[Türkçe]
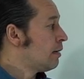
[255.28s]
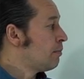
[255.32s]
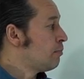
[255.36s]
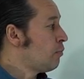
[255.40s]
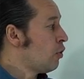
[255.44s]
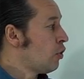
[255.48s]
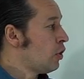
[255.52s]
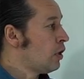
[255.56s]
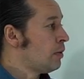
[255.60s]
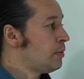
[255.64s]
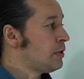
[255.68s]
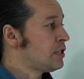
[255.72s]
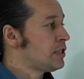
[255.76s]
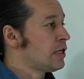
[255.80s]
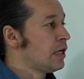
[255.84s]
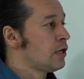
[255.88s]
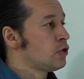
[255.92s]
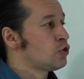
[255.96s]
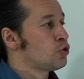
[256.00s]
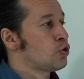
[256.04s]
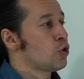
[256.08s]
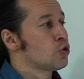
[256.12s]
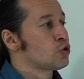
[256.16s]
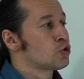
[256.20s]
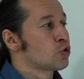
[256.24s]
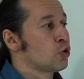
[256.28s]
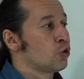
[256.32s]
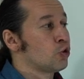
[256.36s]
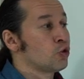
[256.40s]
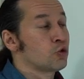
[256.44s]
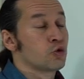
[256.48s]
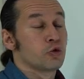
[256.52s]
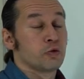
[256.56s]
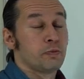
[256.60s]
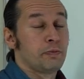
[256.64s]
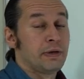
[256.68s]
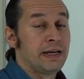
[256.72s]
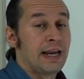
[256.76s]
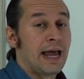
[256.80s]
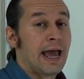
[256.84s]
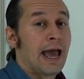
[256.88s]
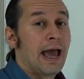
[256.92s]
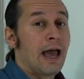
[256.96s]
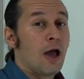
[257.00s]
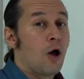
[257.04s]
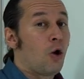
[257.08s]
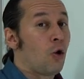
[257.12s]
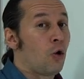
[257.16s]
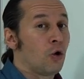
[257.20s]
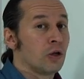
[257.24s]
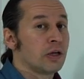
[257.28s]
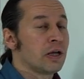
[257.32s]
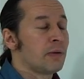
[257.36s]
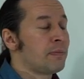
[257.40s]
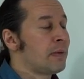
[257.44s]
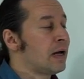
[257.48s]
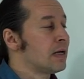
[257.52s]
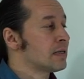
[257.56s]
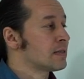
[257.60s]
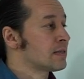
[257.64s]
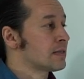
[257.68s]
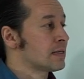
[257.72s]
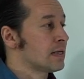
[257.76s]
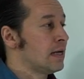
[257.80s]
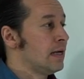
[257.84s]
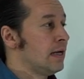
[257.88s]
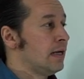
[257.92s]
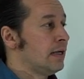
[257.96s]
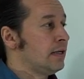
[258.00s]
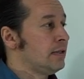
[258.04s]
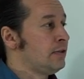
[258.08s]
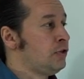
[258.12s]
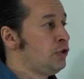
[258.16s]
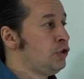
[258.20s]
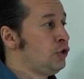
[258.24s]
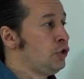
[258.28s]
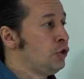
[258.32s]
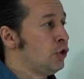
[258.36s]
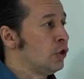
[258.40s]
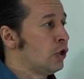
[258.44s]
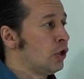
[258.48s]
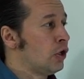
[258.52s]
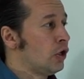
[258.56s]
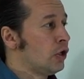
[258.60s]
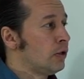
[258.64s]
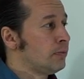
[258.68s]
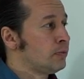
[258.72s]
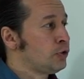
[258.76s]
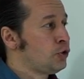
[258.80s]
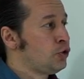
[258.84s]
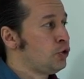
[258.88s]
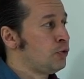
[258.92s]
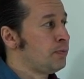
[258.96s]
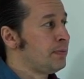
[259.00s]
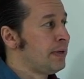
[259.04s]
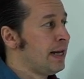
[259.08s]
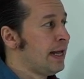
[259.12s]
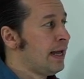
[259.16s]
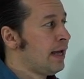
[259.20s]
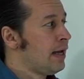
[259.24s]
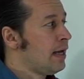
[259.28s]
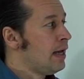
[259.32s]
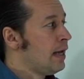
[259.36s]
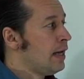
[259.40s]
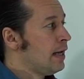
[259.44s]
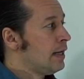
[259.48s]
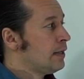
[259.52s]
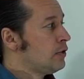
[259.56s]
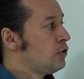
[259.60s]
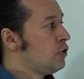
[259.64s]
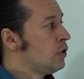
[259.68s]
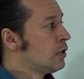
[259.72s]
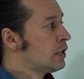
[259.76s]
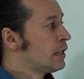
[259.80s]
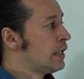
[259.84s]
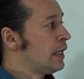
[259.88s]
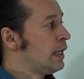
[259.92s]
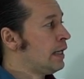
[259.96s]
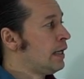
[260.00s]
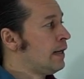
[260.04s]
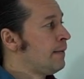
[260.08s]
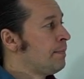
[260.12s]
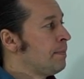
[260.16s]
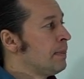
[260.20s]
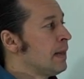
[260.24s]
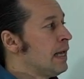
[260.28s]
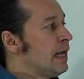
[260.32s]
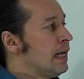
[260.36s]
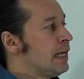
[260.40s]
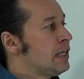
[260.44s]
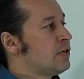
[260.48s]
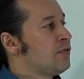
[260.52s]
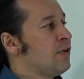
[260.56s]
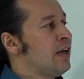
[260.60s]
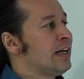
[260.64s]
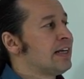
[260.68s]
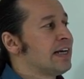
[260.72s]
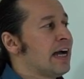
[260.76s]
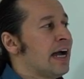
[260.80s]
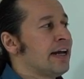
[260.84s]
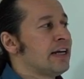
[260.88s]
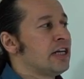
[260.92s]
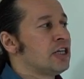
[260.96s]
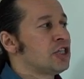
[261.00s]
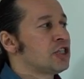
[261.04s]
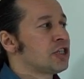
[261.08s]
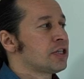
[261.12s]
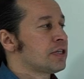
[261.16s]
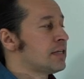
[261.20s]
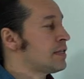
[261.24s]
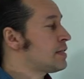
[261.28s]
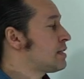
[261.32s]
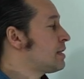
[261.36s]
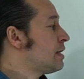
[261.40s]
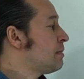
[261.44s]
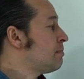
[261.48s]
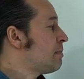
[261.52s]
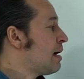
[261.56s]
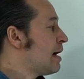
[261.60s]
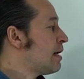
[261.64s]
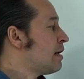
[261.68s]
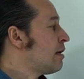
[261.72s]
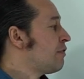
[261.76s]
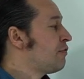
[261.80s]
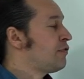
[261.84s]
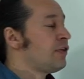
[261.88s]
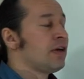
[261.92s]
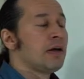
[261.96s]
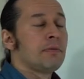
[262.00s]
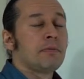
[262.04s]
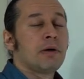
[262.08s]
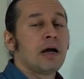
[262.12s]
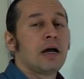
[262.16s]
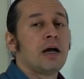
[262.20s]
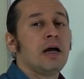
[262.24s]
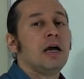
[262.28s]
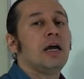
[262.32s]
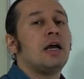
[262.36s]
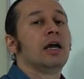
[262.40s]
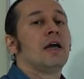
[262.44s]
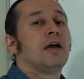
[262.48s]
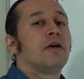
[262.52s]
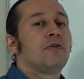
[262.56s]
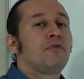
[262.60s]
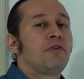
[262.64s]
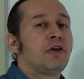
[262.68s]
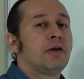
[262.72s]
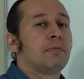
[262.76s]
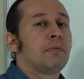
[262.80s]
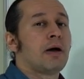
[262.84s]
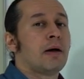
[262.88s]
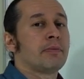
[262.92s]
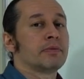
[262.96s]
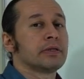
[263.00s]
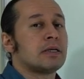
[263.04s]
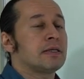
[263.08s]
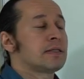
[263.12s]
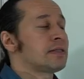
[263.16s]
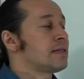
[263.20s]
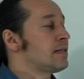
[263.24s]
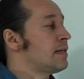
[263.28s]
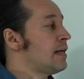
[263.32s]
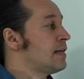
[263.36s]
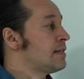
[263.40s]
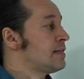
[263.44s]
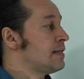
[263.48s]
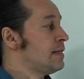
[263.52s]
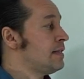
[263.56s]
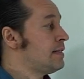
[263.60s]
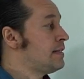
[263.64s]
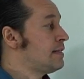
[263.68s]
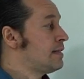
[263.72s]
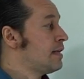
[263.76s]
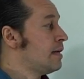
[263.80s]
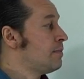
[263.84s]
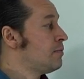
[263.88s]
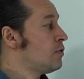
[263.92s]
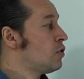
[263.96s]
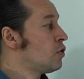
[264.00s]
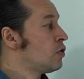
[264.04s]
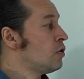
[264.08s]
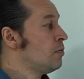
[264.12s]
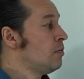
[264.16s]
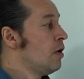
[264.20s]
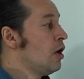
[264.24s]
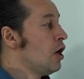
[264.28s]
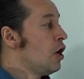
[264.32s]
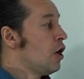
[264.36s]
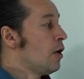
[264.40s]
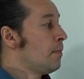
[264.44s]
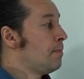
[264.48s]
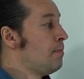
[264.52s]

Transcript: Böyle bir şey söz konusu bile olamaz diyor cümle. Diyor ki ich will keinen Stress in meiner Firma. Firmamda stres istemiyorum.